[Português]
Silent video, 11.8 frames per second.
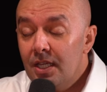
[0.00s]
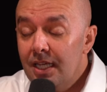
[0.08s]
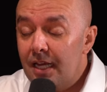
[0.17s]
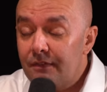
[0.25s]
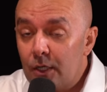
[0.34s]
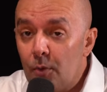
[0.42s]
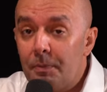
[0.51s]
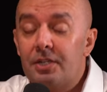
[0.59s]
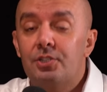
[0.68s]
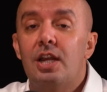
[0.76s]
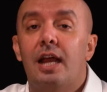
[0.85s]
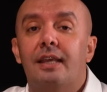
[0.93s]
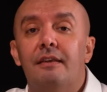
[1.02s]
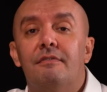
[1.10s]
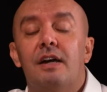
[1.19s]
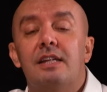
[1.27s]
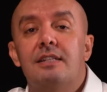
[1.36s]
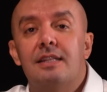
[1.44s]
E ele vai compartilhar aqui
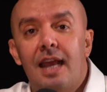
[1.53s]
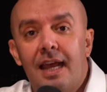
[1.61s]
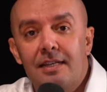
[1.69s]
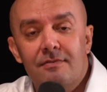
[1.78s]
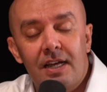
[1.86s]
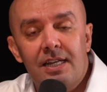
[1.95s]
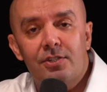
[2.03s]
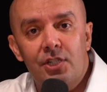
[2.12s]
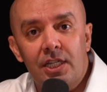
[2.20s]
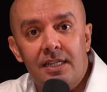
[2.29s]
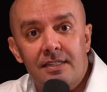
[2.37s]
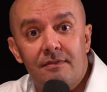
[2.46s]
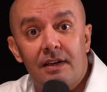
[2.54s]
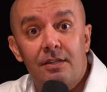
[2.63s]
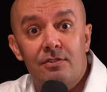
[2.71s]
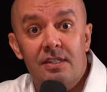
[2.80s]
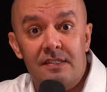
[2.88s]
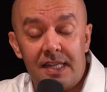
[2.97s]
várias ideias, várias dicas,
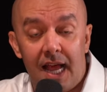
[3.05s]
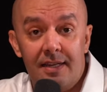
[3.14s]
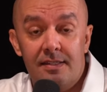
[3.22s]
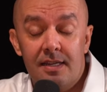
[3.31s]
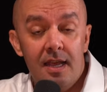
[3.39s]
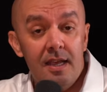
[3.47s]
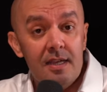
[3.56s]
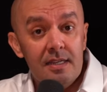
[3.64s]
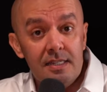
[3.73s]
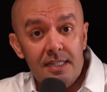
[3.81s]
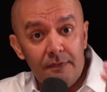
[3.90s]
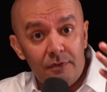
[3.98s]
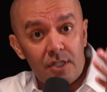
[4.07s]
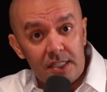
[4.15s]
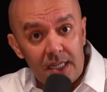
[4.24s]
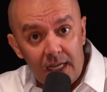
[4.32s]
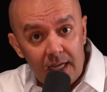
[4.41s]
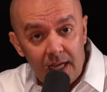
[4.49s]
vários insights. Se
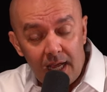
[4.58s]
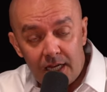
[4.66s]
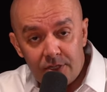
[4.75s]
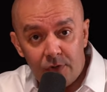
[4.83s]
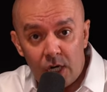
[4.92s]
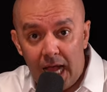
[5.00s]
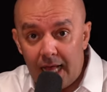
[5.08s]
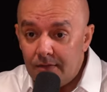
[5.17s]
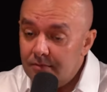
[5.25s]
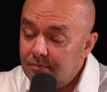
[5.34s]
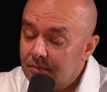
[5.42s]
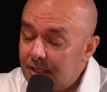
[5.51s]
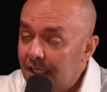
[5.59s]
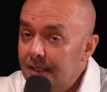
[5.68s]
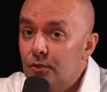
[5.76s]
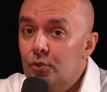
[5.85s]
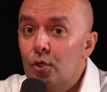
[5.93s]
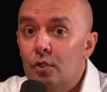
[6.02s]
você é advogado,
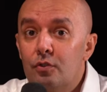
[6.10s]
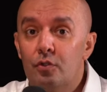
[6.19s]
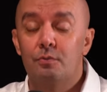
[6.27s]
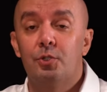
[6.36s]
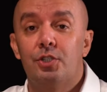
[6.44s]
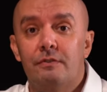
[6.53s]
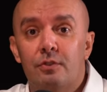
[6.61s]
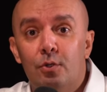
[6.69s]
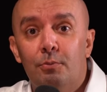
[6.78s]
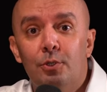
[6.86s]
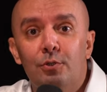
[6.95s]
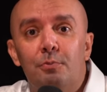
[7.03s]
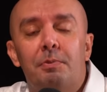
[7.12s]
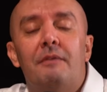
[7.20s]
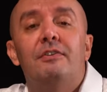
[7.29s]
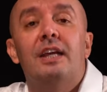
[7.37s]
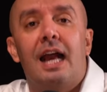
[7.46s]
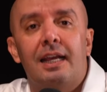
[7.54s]
tem todos os motivos do mundo para
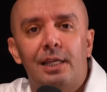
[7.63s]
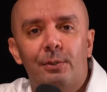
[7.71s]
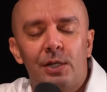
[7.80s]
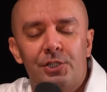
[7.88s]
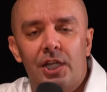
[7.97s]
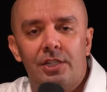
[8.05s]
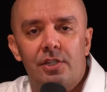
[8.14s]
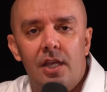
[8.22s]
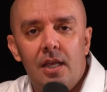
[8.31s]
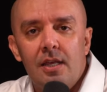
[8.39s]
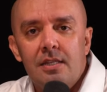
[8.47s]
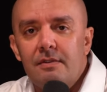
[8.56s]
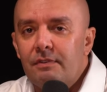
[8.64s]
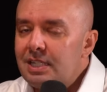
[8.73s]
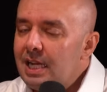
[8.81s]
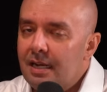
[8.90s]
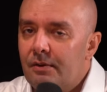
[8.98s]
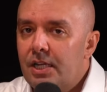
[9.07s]
ficar aqui com a gente. Se
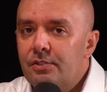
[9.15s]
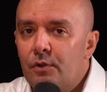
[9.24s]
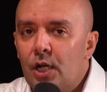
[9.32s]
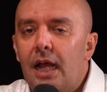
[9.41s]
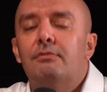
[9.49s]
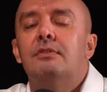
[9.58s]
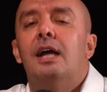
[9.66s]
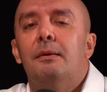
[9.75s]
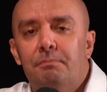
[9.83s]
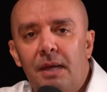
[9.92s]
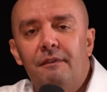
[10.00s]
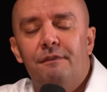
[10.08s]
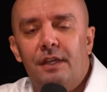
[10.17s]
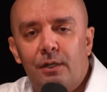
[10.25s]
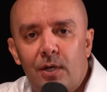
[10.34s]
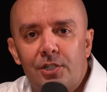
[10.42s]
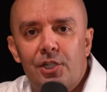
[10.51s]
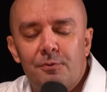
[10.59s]
você não é advogado, também fique
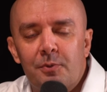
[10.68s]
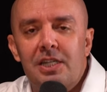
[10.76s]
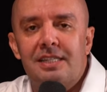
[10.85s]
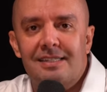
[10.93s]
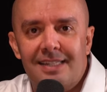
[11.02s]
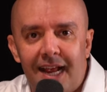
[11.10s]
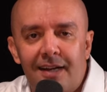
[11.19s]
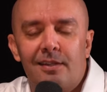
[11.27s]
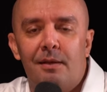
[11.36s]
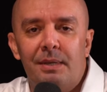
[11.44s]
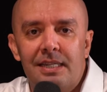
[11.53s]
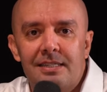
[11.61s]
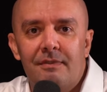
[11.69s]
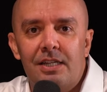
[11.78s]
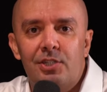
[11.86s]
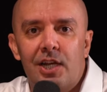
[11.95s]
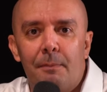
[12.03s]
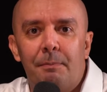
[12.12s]
com a gente, porque certamente você vai
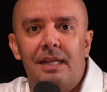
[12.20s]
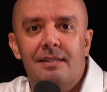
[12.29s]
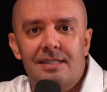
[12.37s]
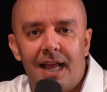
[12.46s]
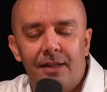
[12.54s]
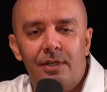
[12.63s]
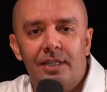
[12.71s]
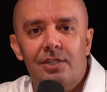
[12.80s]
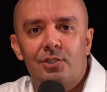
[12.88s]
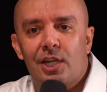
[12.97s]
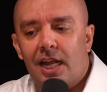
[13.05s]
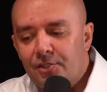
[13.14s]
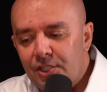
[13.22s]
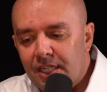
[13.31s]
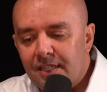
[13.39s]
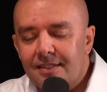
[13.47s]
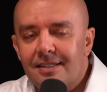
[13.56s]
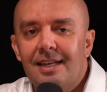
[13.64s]
tirar aprendizado aqui, tirar
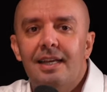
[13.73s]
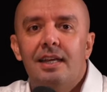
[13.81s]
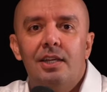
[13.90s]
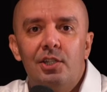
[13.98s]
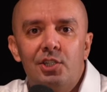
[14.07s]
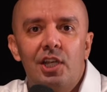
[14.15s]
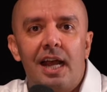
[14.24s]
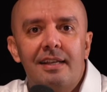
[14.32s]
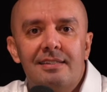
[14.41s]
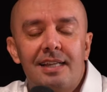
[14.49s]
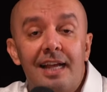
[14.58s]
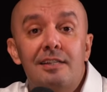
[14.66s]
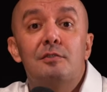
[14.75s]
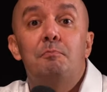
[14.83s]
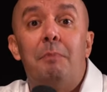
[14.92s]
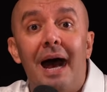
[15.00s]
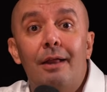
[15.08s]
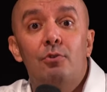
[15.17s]
dicas e tirar insights
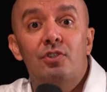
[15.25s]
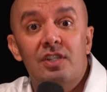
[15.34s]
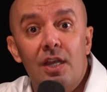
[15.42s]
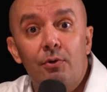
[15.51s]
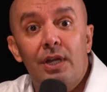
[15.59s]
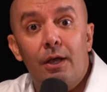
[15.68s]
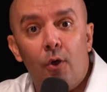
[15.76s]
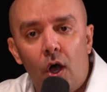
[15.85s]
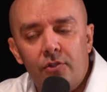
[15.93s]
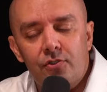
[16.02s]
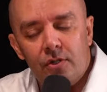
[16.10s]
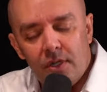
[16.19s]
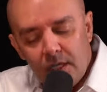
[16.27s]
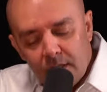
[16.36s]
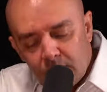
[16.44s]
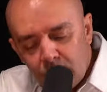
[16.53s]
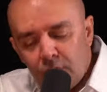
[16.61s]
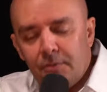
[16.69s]
para o seu negócio.
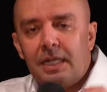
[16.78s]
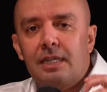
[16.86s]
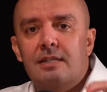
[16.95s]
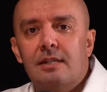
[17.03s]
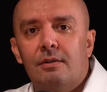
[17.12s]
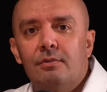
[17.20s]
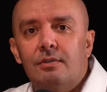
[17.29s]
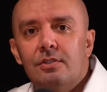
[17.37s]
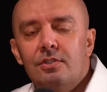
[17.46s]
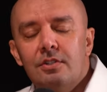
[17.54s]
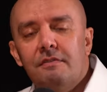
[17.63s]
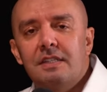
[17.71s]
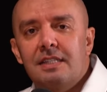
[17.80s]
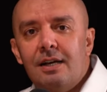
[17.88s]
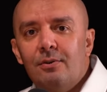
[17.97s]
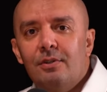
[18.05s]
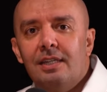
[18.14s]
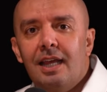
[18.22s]
Tudo uma questão de
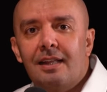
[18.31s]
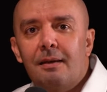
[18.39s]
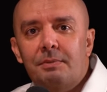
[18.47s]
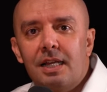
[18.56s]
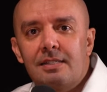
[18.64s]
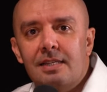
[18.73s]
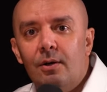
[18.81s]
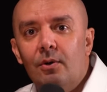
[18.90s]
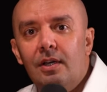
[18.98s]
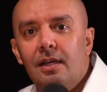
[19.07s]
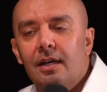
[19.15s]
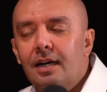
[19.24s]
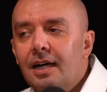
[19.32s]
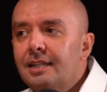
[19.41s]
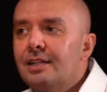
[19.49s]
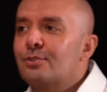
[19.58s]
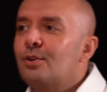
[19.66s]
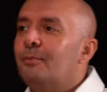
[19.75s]
visão e adaptação.
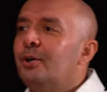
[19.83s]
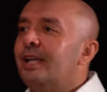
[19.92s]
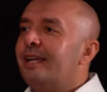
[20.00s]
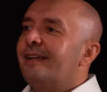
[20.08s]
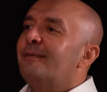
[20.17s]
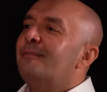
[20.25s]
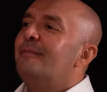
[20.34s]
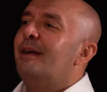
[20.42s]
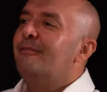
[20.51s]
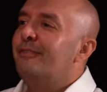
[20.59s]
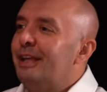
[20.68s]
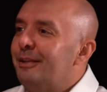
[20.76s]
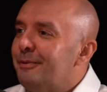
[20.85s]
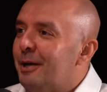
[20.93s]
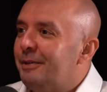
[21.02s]
Anderson Amorim, Bem-vindo, meu